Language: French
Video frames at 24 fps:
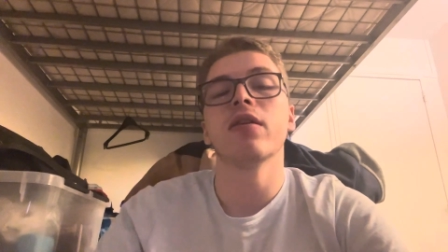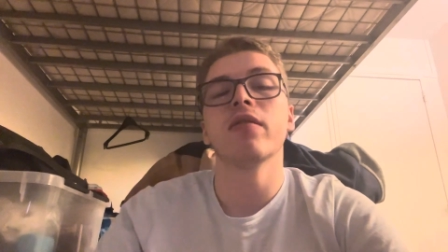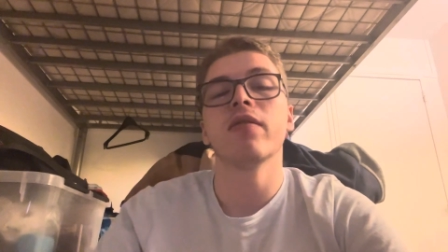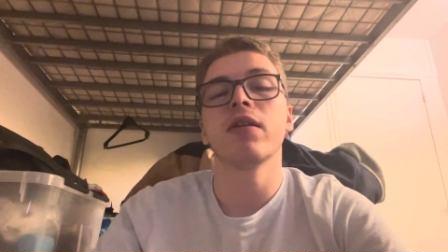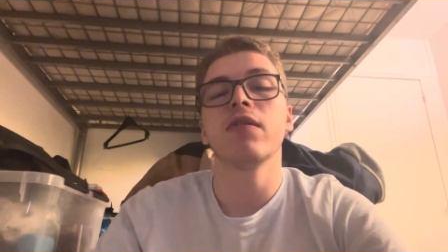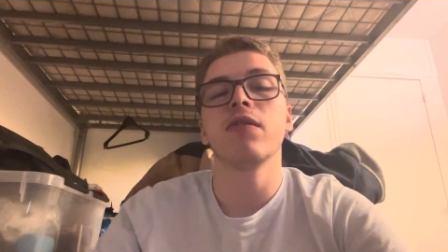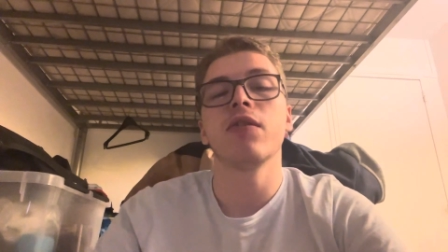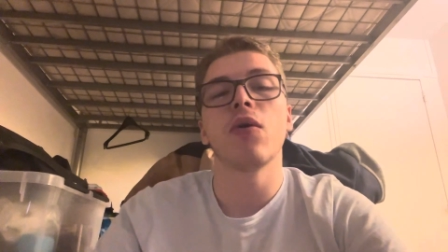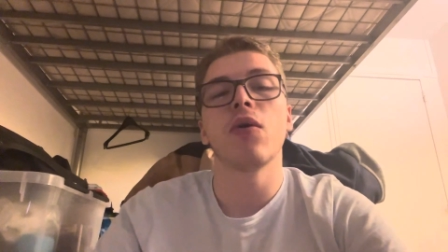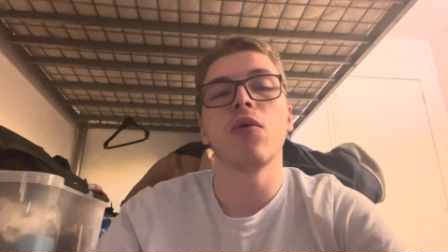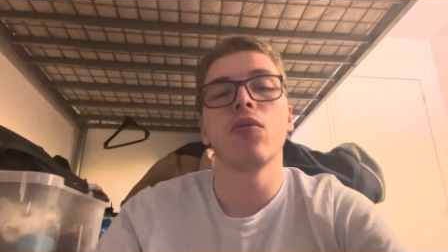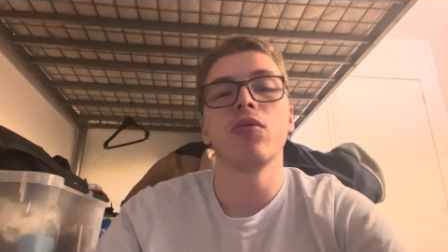va te
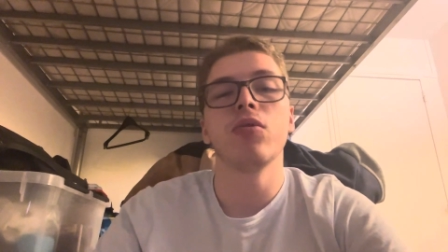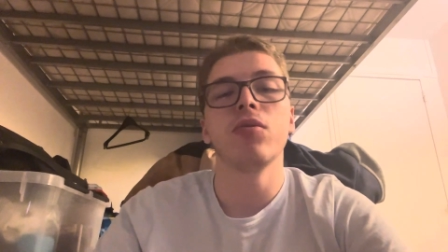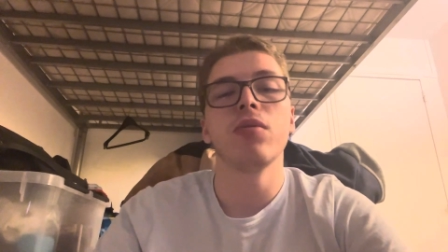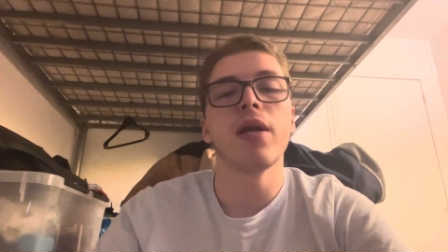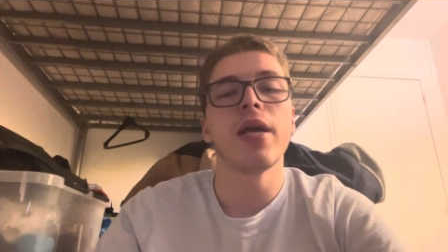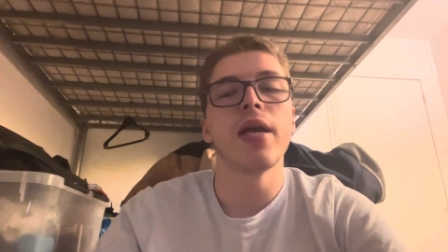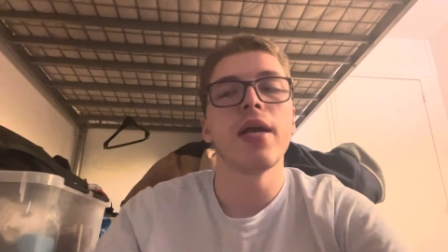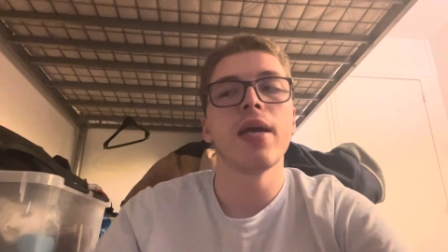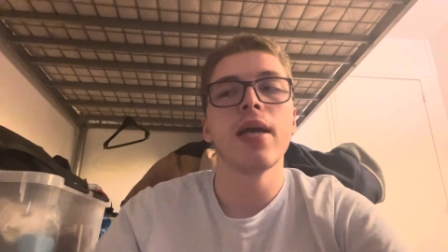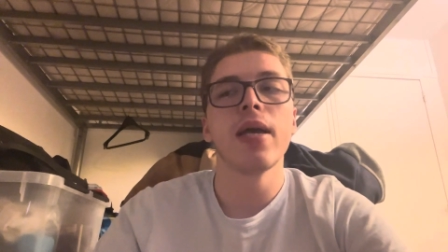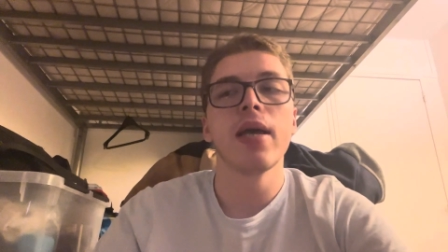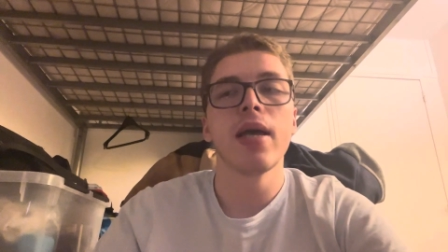faire
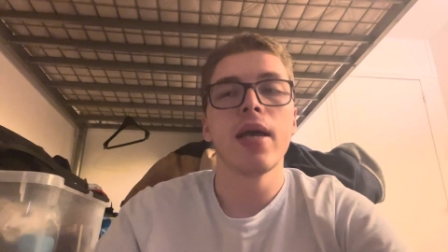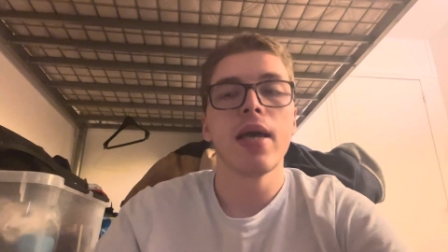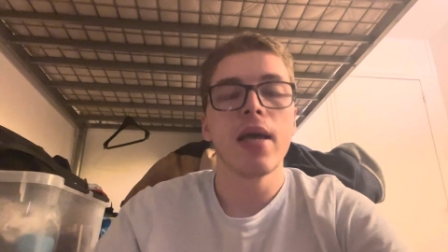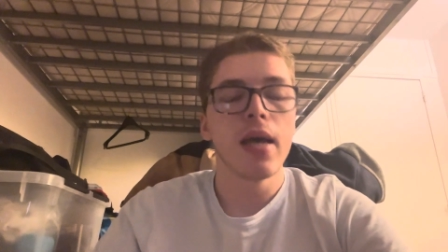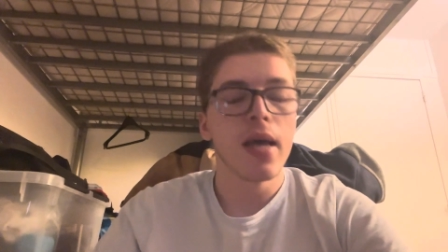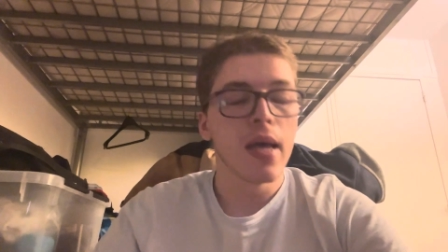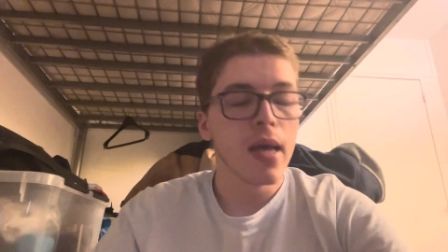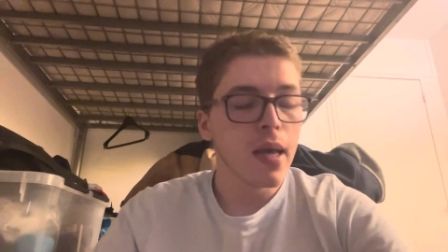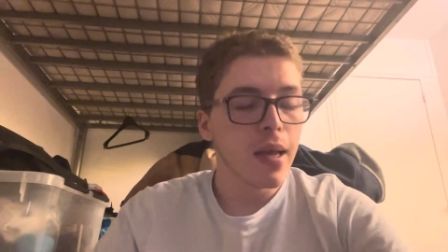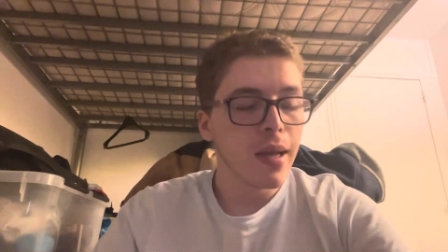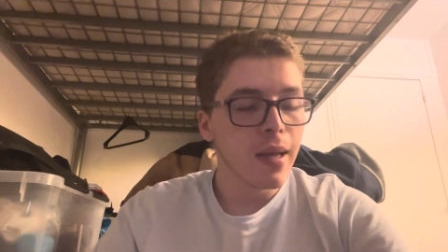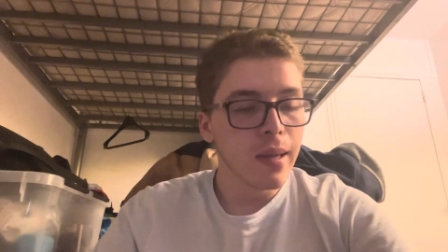enculer.
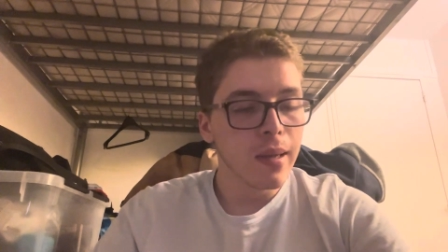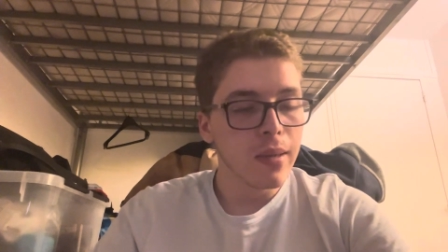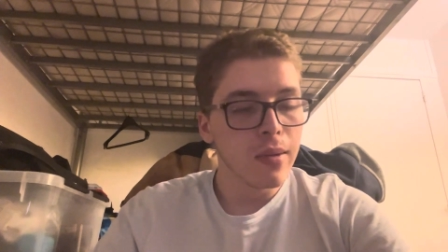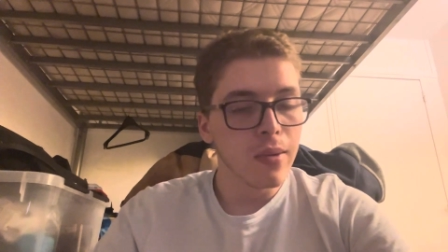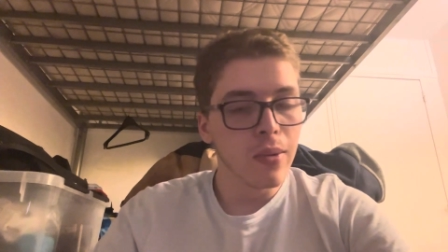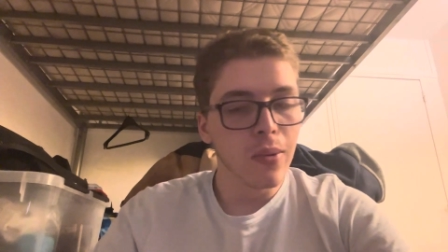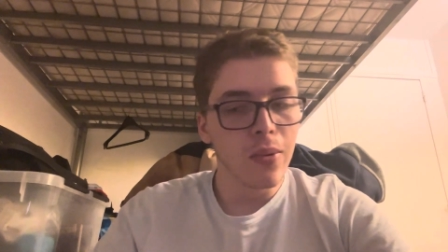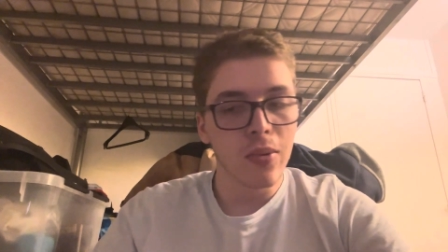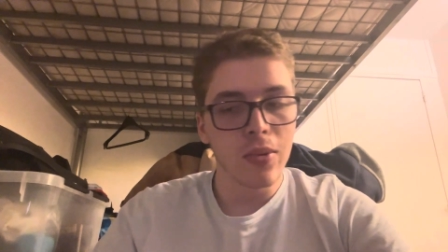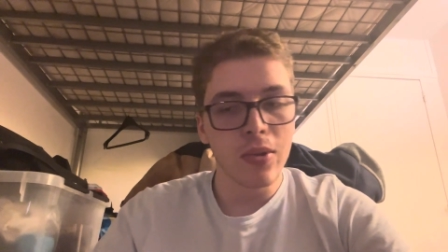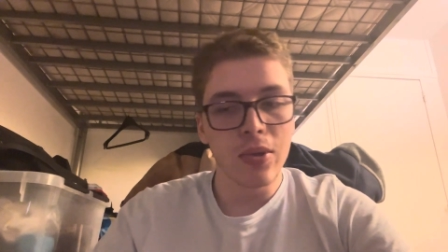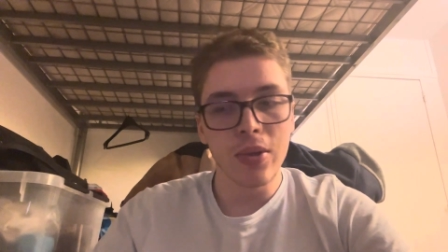
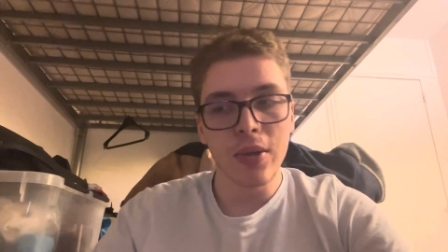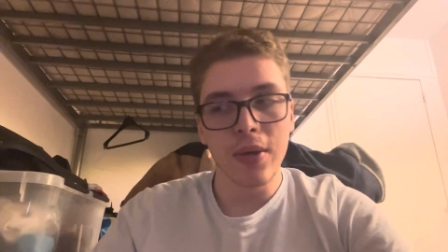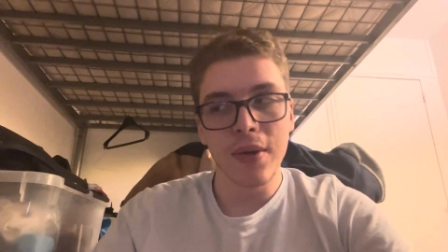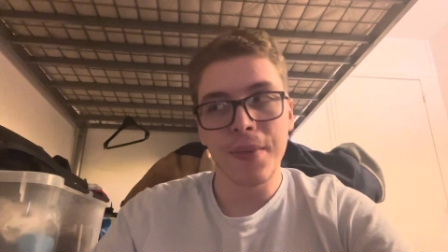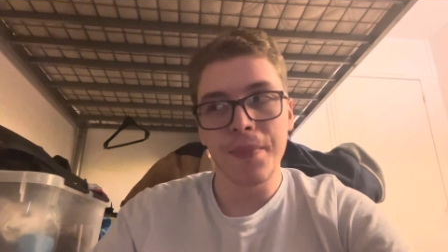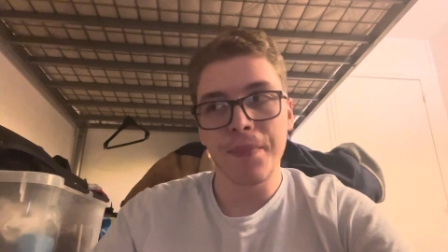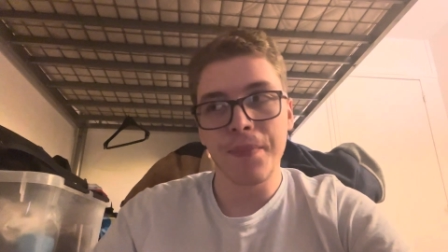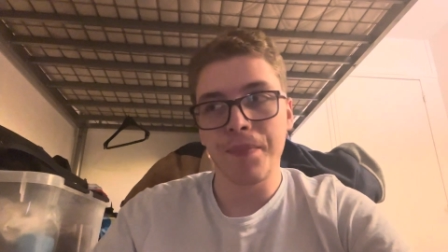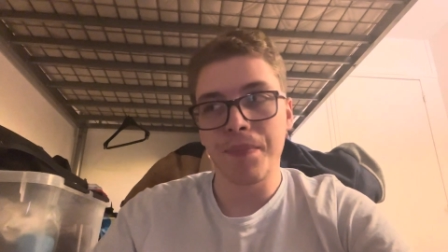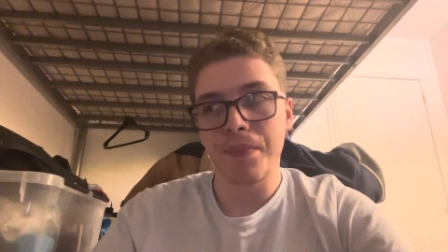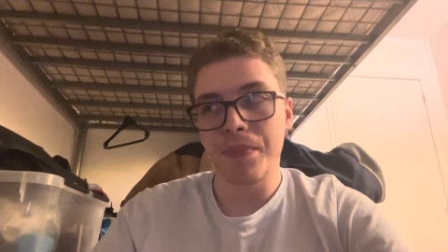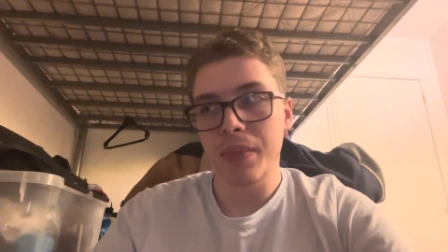Donc,
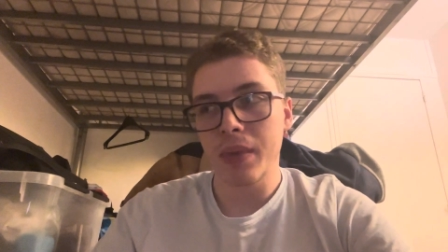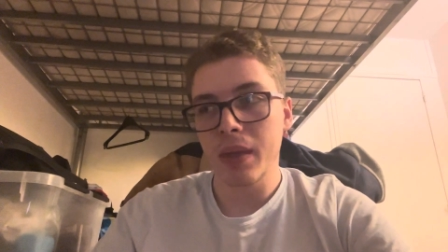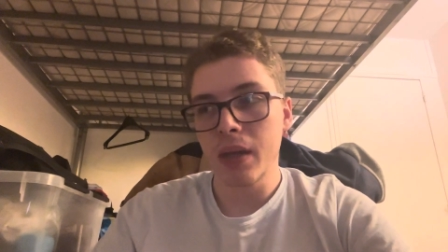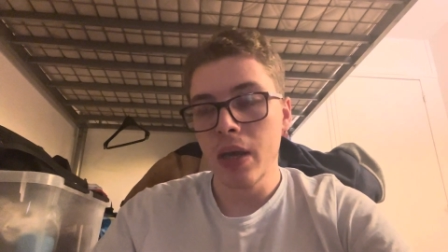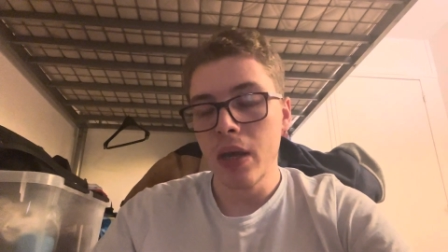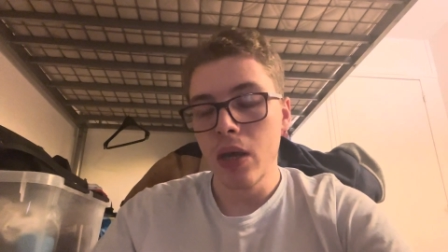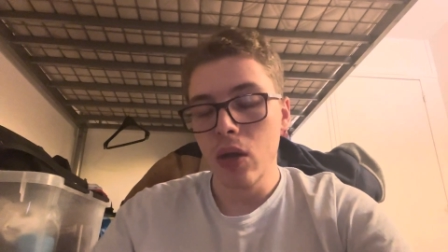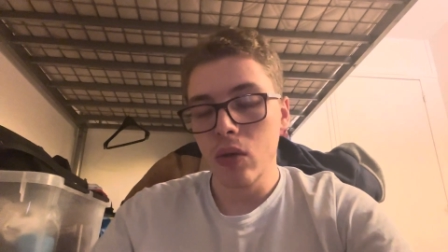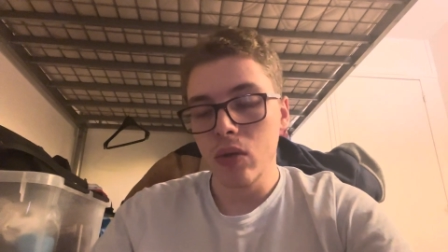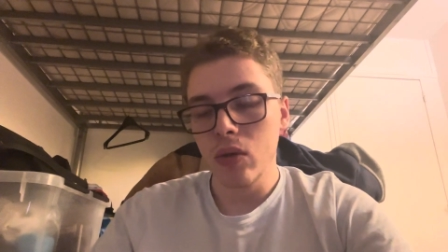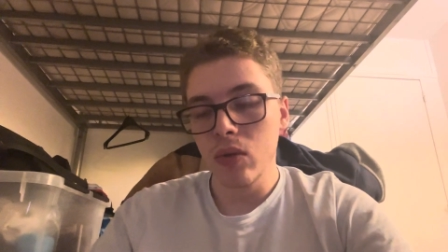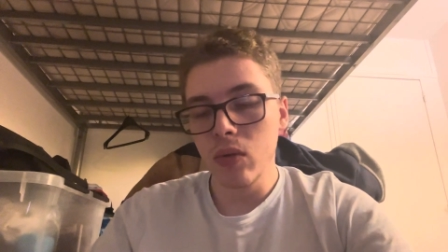euh,
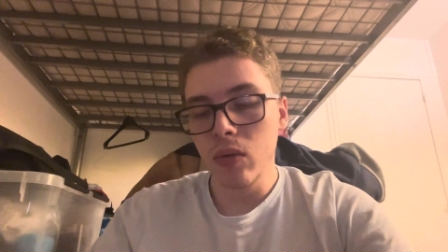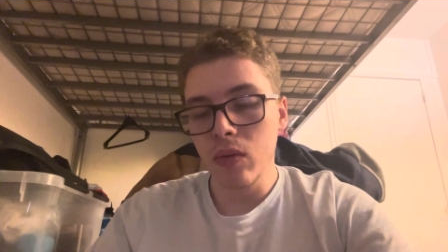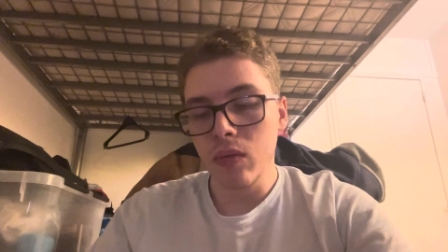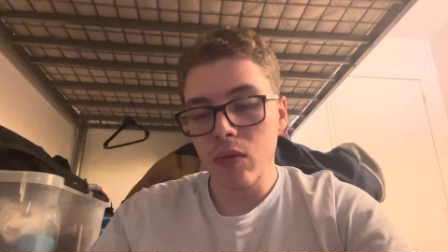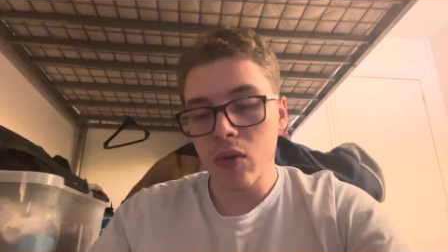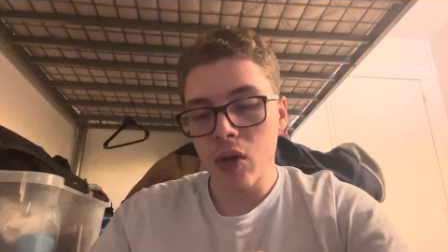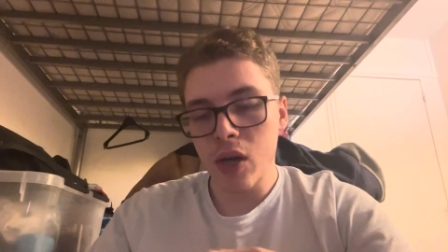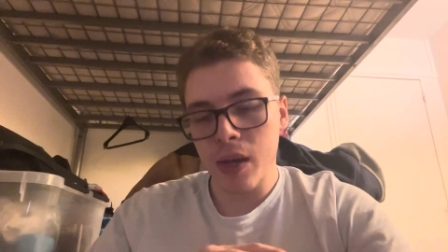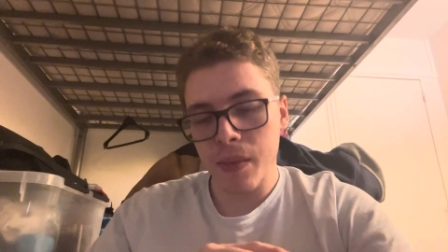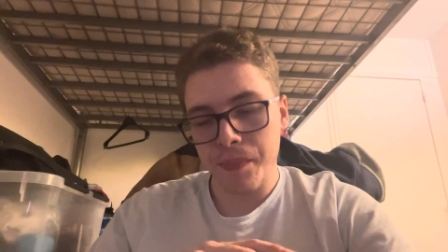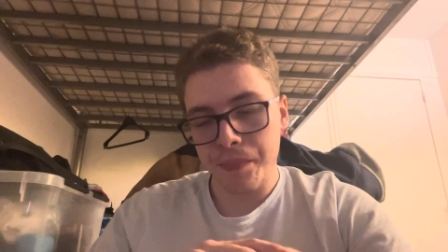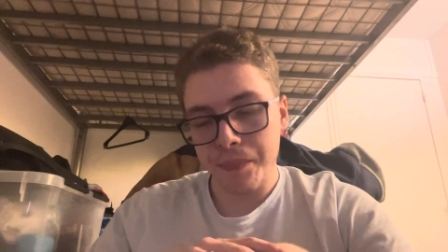donc
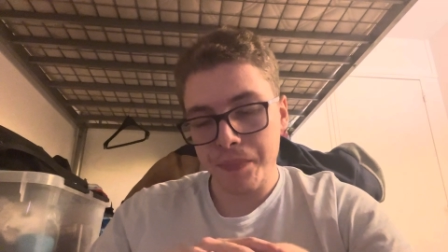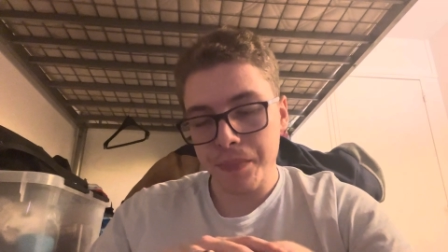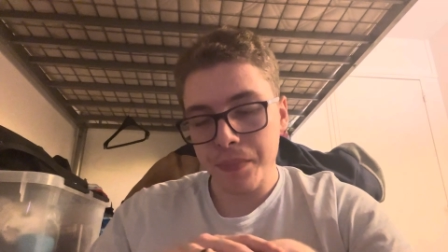voilà.